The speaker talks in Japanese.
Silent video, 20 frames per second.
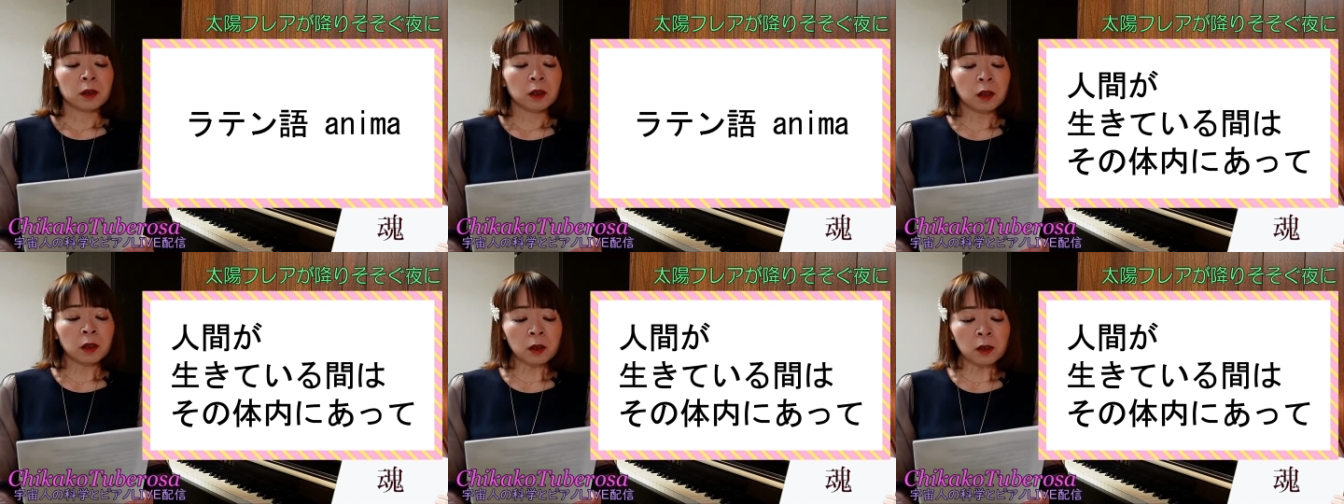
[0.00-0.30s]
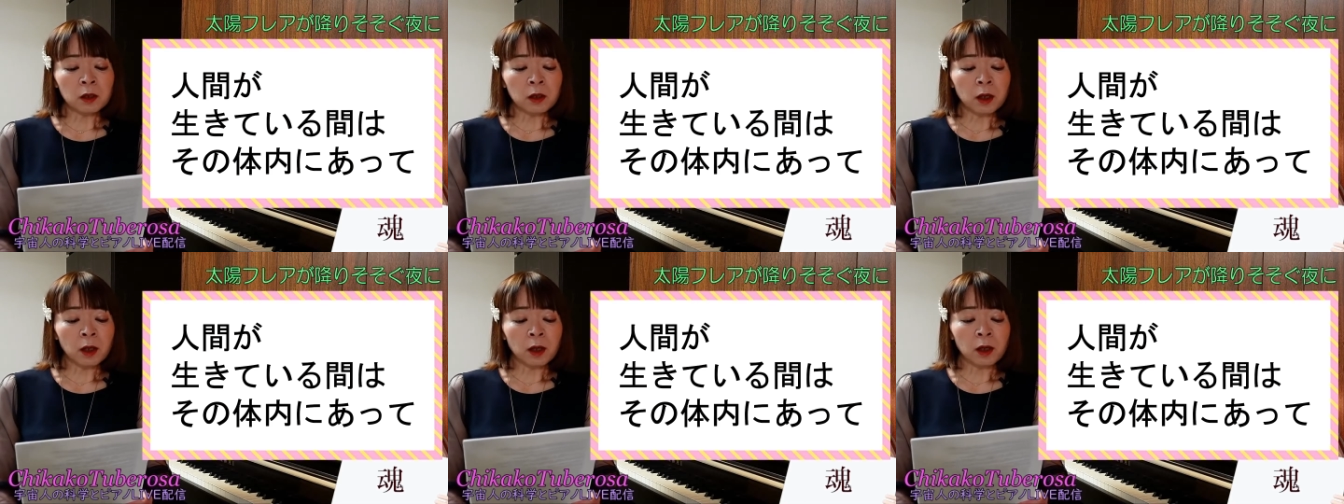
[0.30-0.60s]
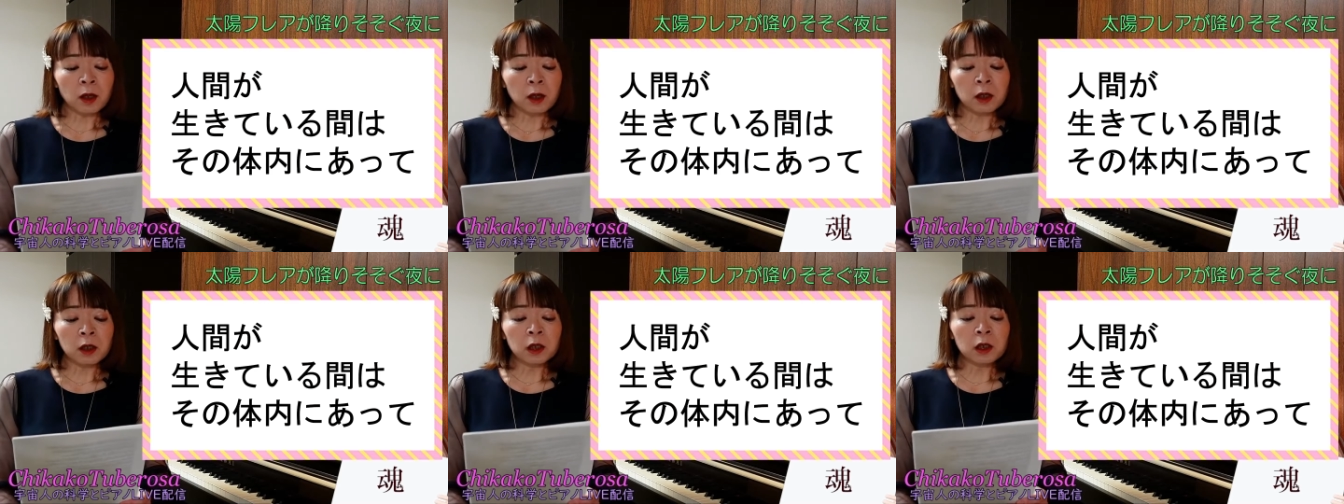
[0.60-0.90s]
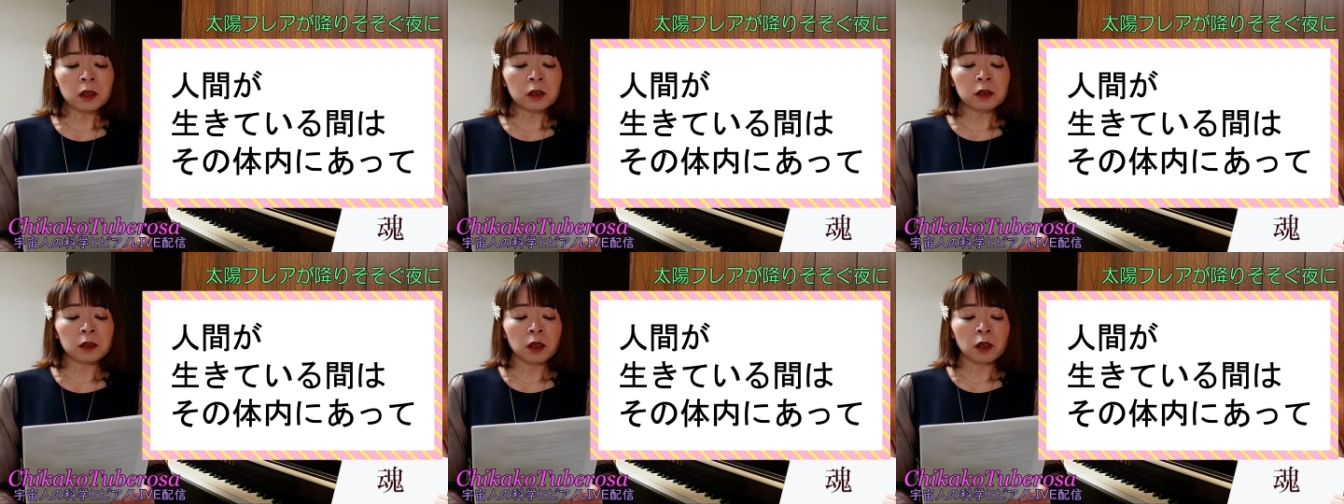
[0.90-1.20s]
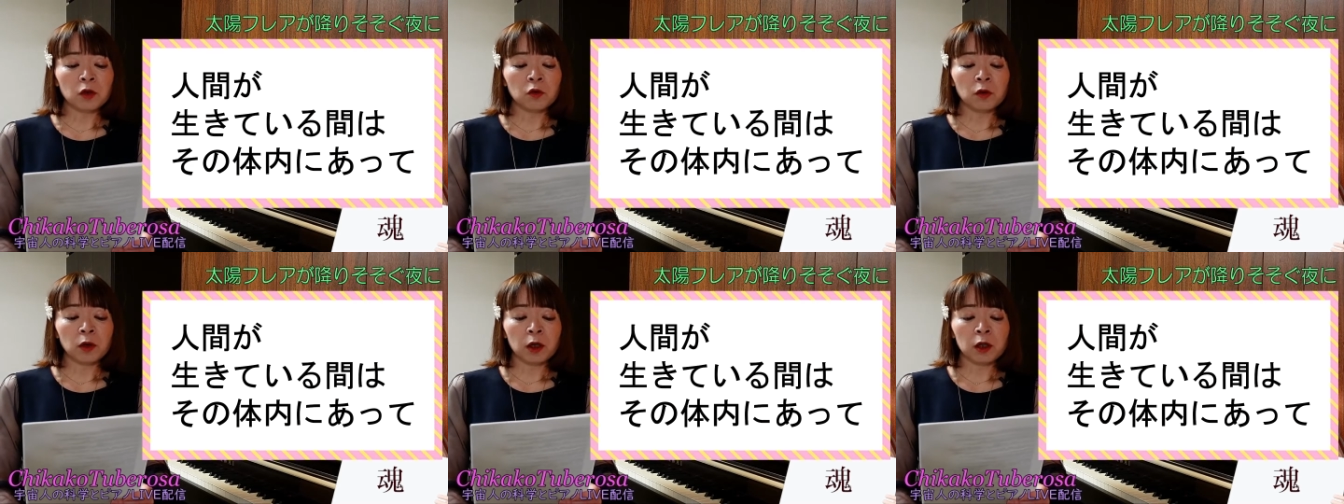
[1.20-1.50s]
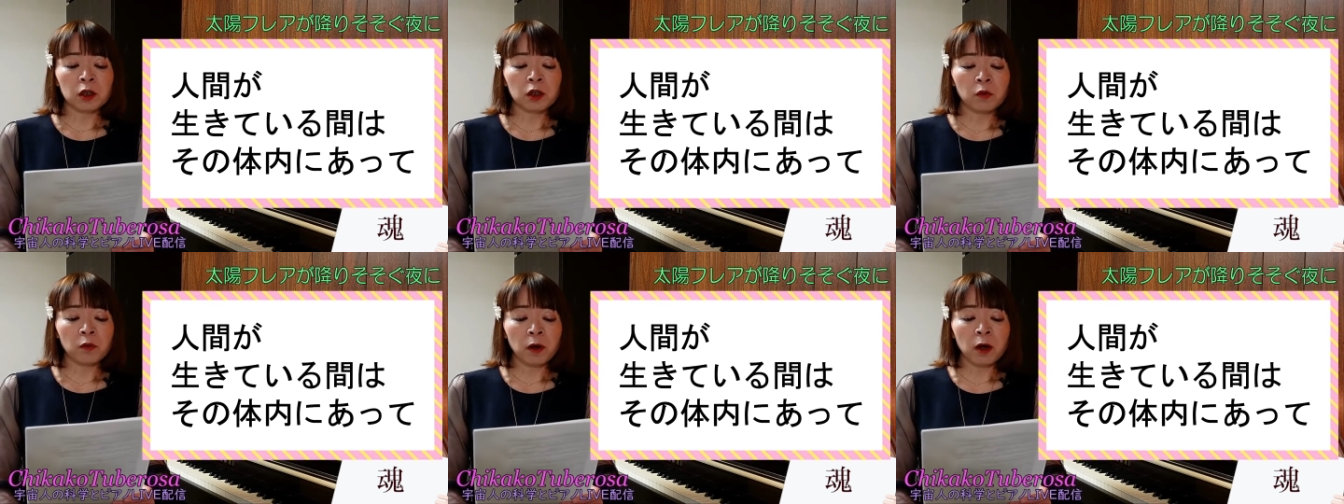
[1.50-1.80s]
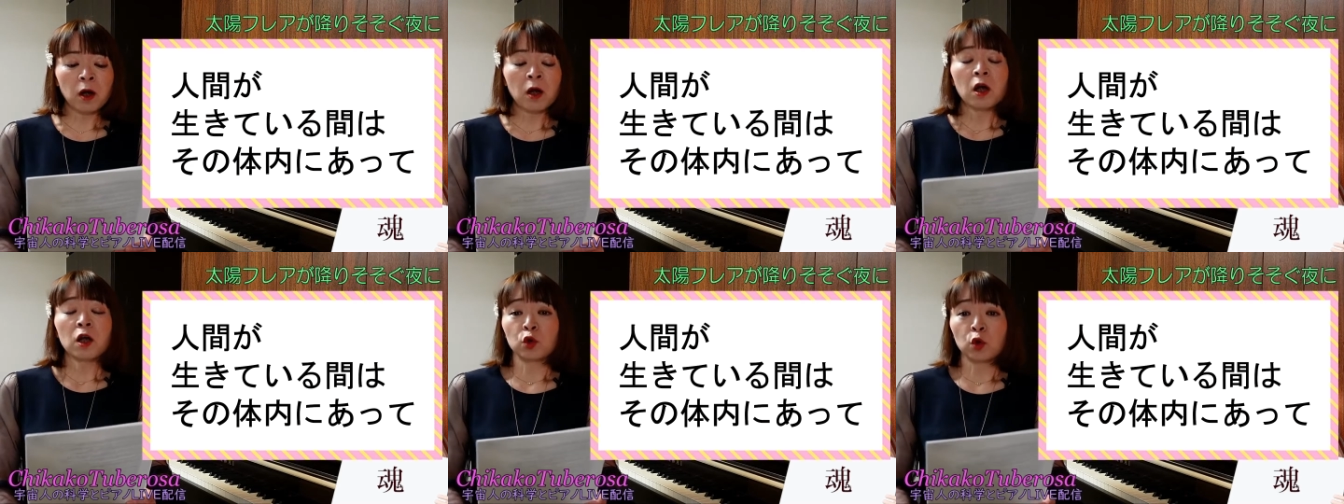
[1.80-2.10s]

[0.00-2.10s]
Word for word: 人間が生きている間は